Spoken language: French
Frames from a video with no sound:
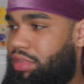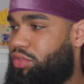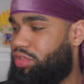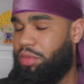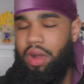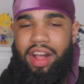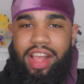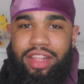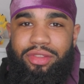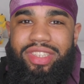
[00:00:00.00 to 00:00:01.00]
excusez-moi,
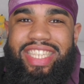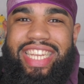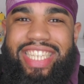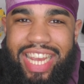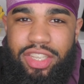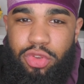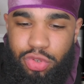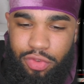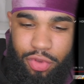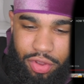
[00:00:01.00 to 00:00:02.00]
de séchage de
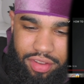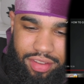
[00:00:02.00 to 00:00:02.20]
cheveux.